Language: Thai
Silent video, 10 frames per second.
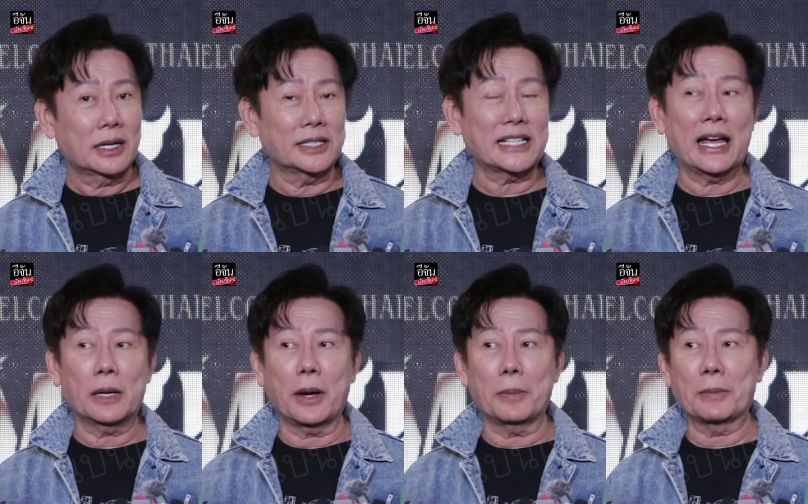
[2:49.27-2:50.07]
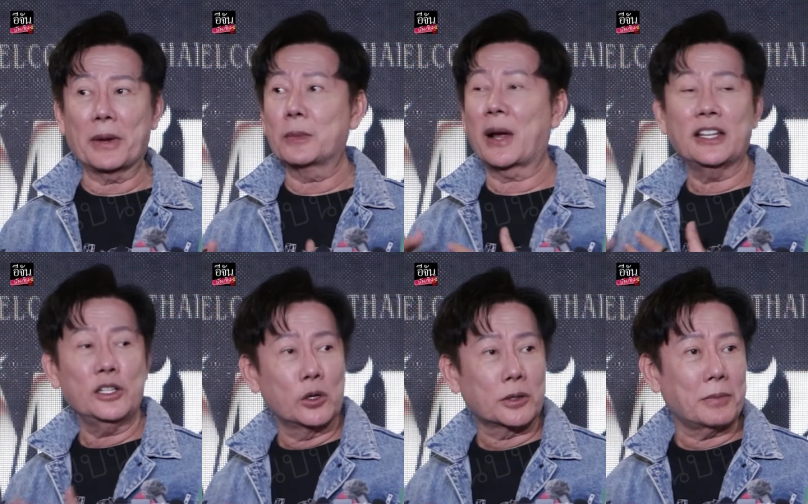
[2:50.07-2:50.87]
ก็จะอ้างว่ามันเป็นวัน
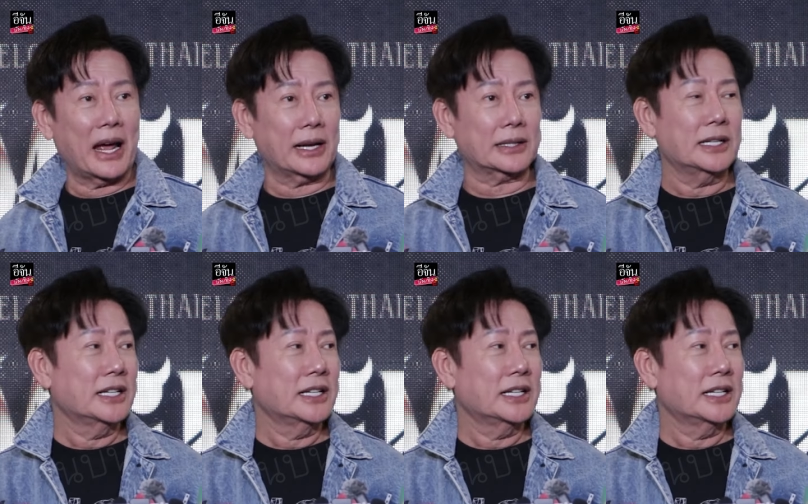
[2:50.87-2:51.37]
หยุดบ้าง